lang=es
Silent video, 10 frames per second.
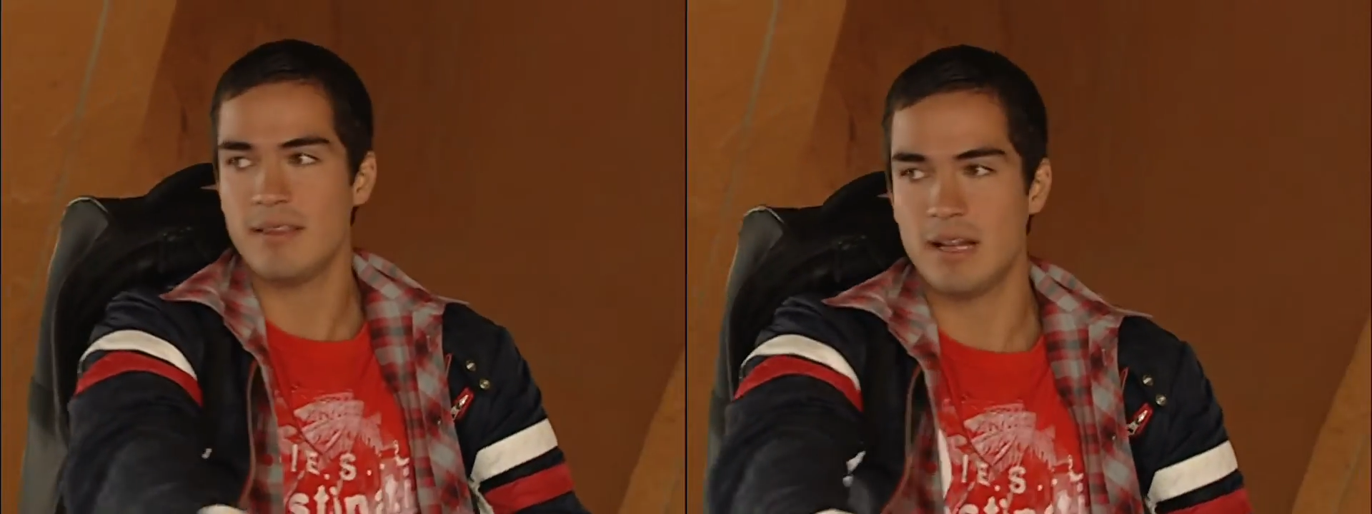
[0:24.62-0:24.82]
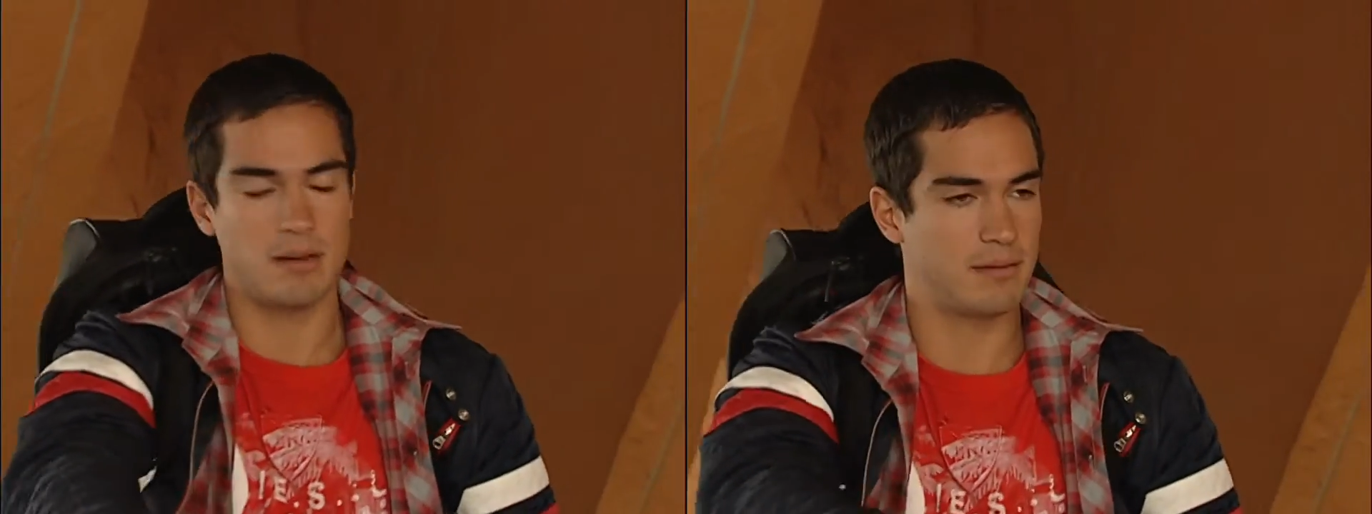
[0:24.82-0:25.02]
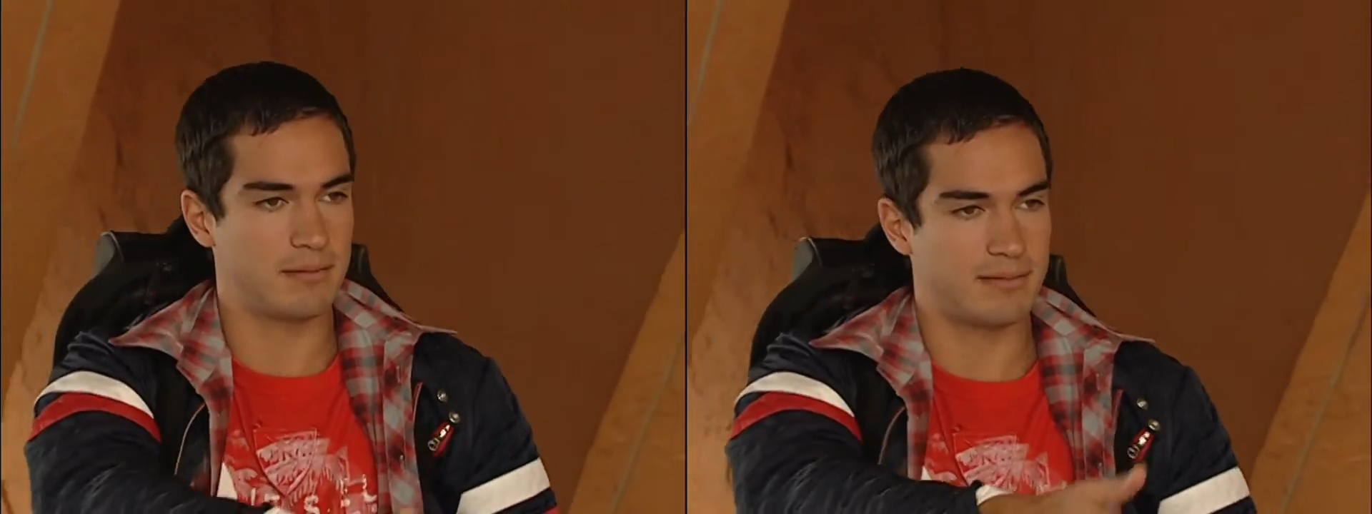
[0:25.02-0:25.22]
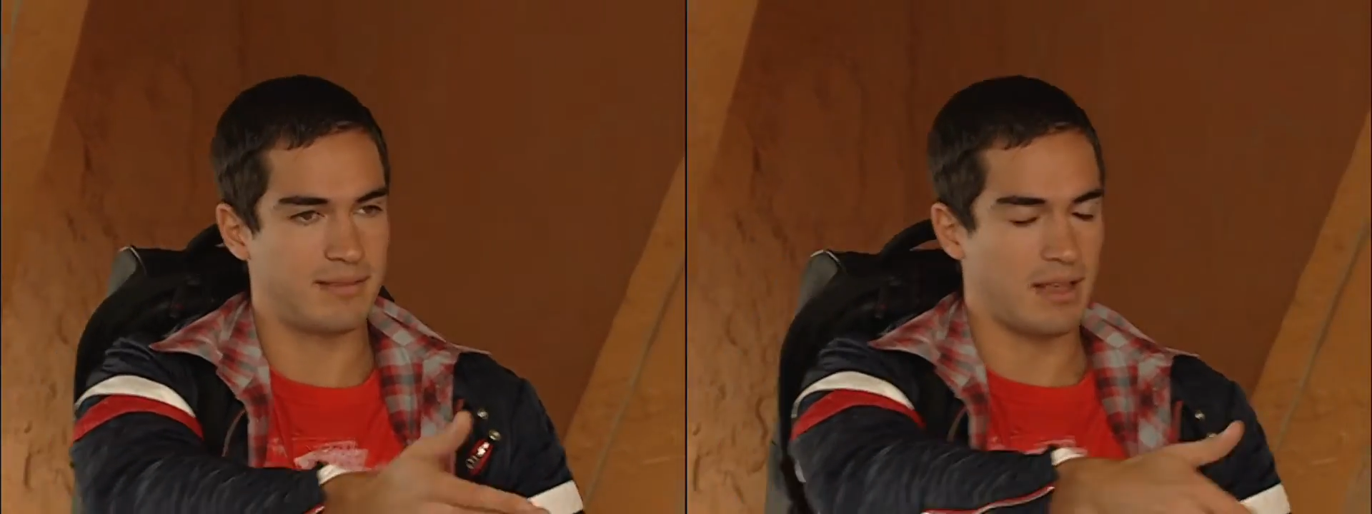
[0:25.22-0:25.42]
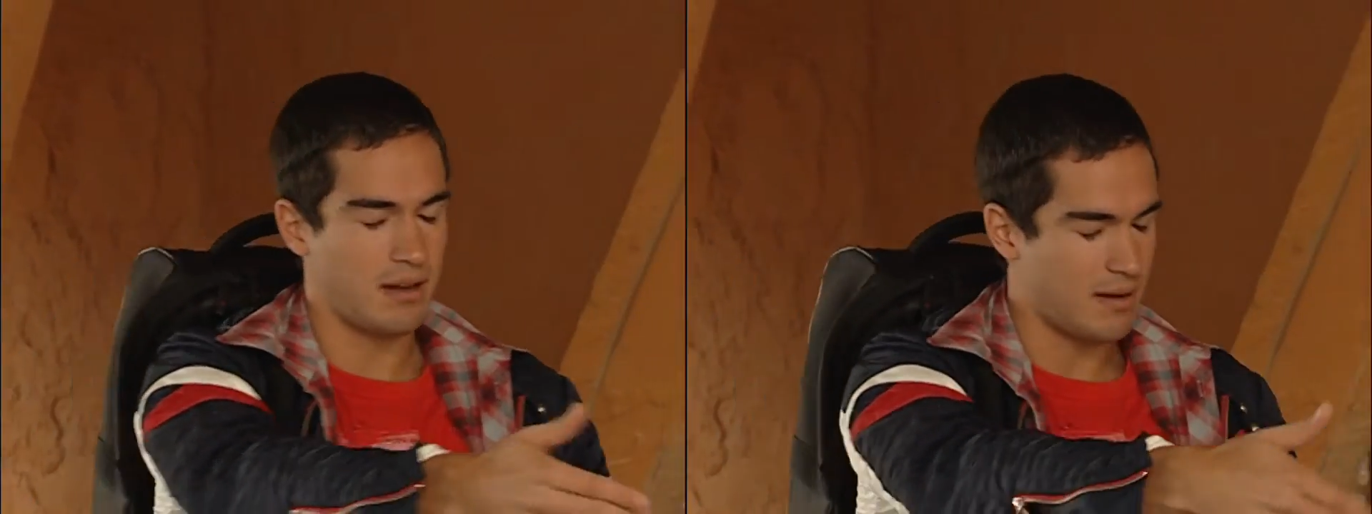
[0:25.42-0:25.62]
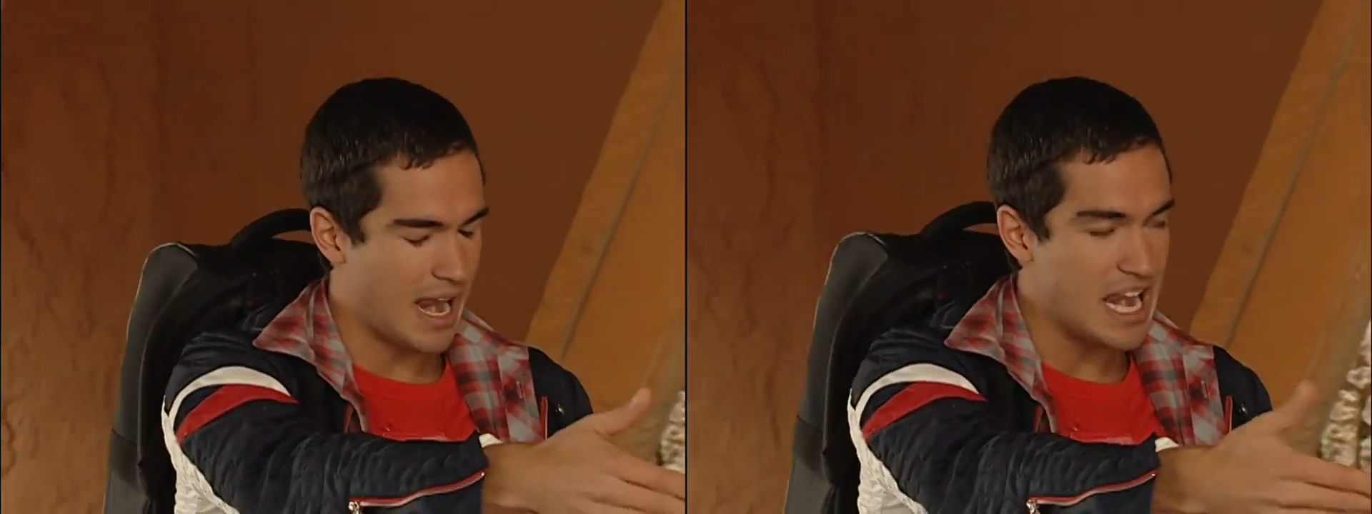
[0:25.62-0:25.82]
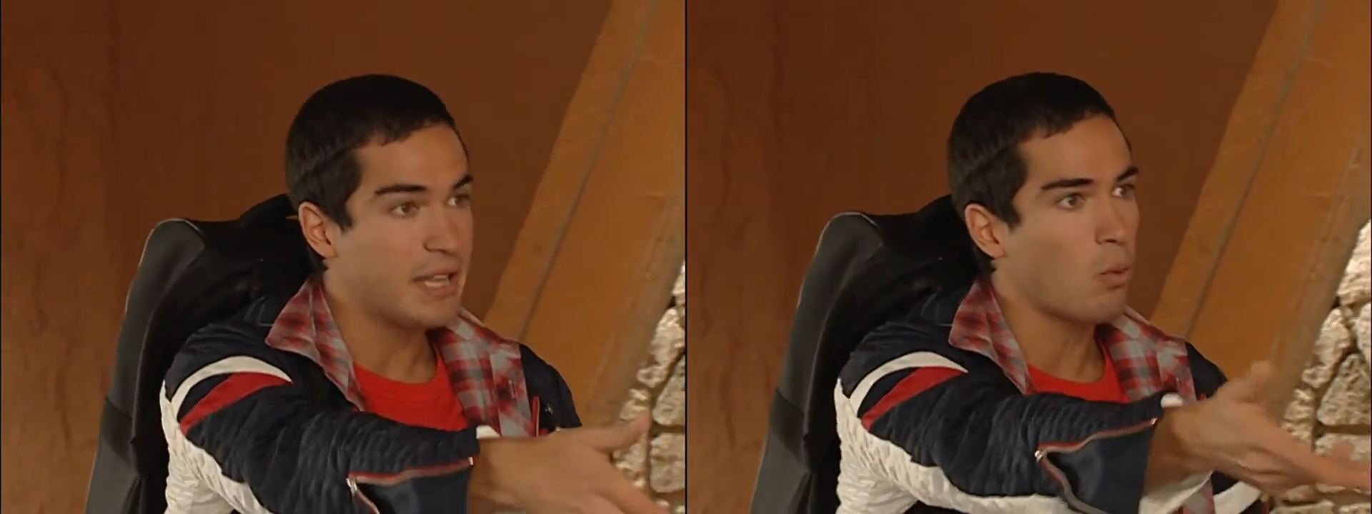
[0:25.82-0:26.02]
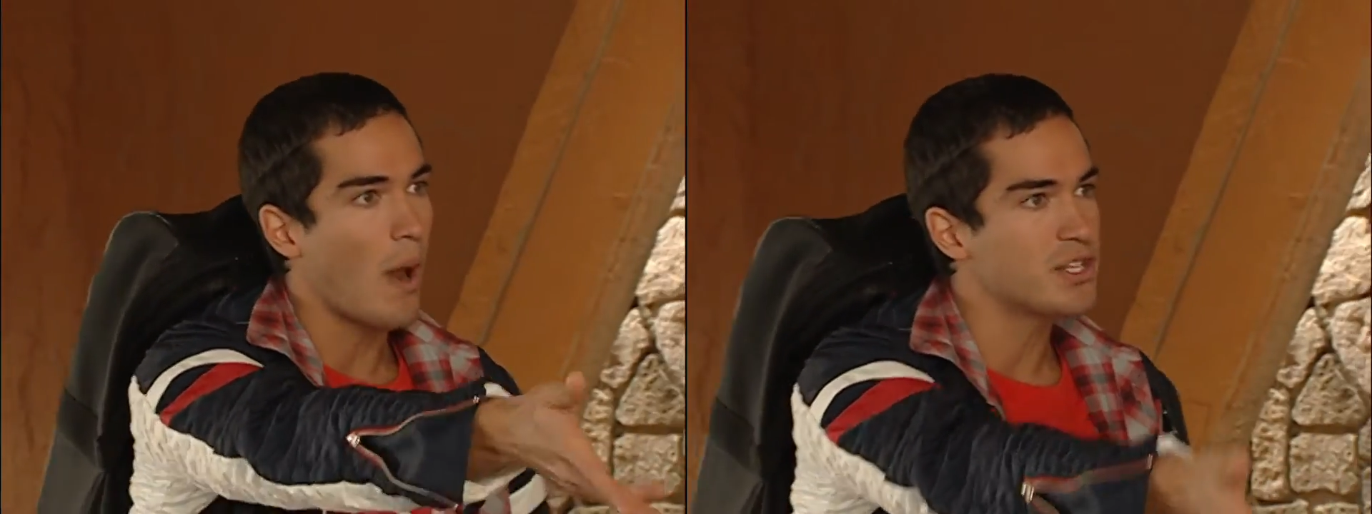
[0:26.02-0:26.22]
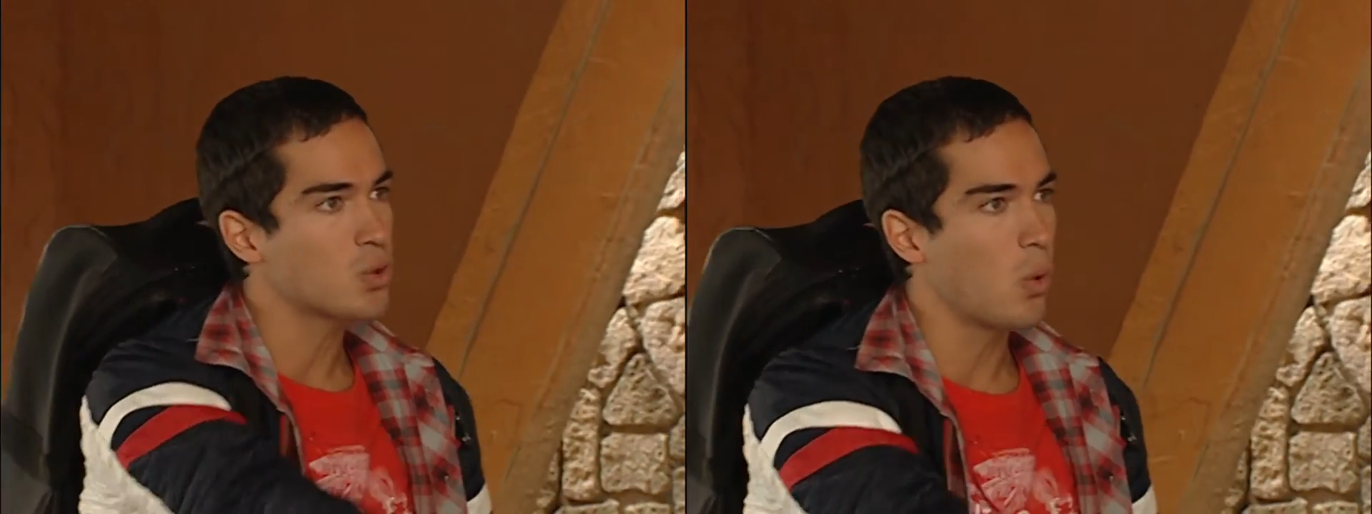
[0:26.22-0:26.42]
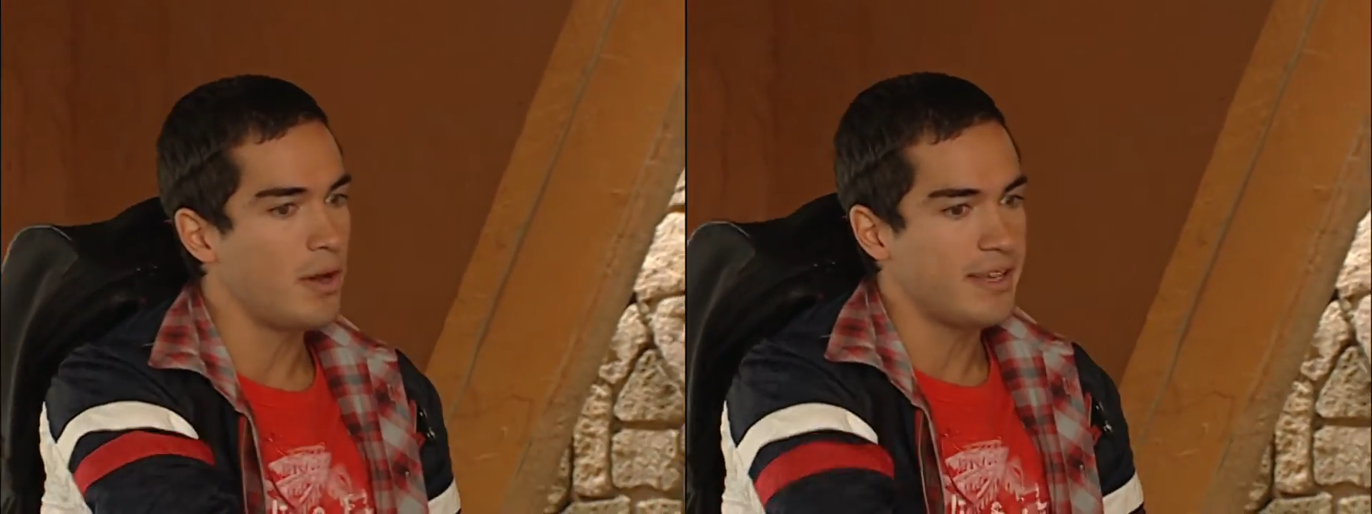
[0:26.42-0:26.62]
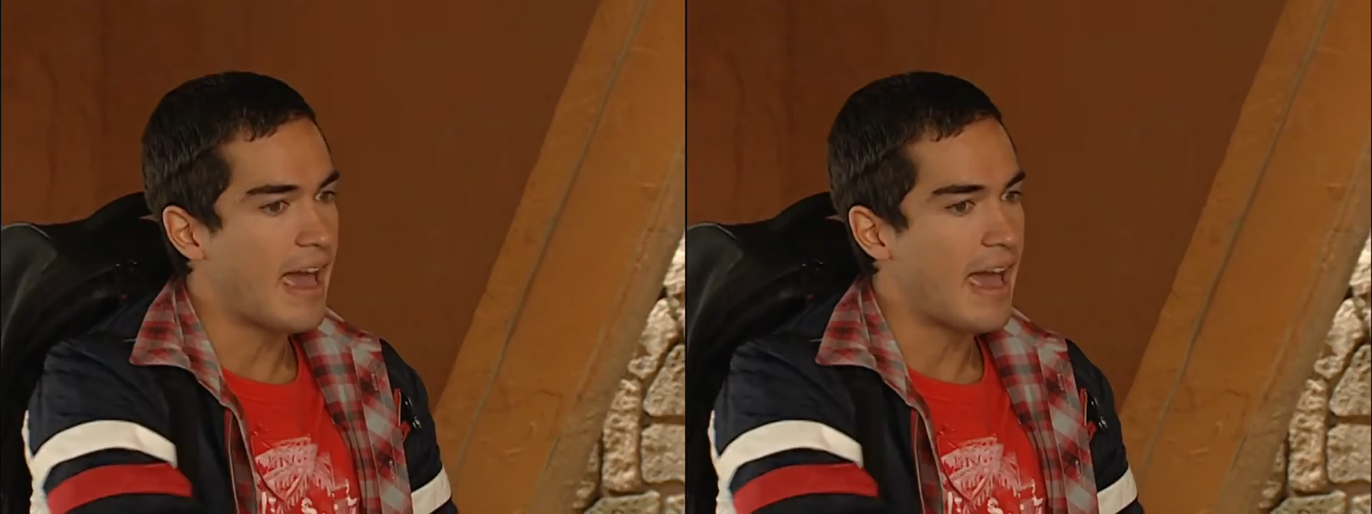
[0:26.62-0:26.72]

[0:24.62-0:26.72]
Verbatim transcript: del, del Elite Way School y pues,